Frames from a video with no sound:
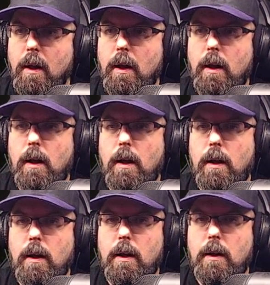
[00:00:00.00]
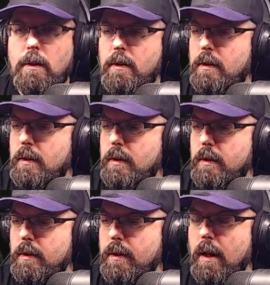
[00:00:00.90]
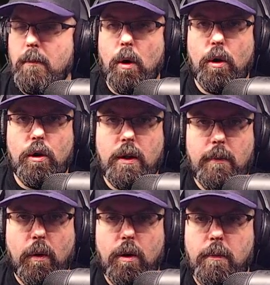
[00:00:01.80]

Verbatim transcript: eh, tiene mogollón de módulos,